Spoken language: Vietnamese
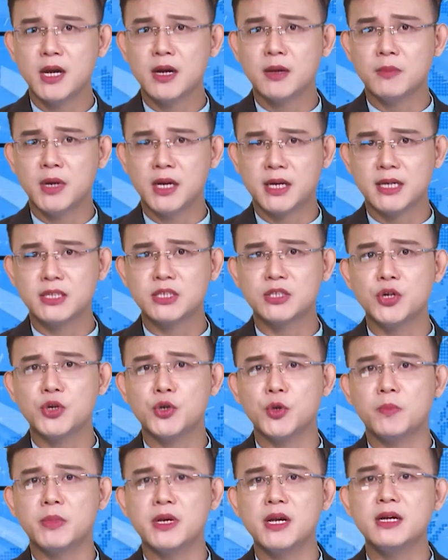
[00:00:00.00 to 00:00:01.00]
bởi cách sử
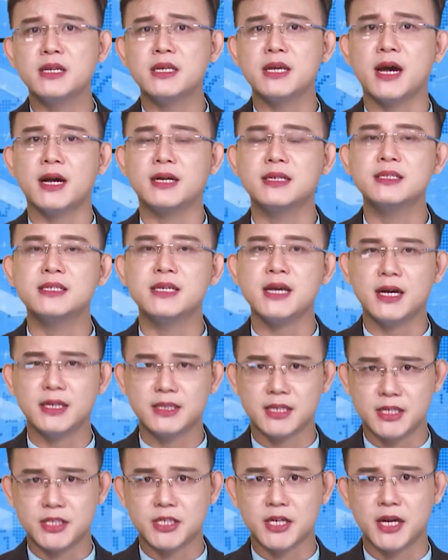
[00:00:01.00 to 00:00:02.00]
dụng đơn giản giá
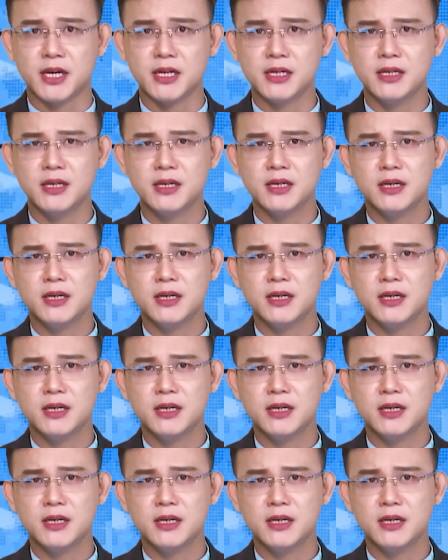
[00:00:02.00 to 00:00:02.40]
thành rẻ.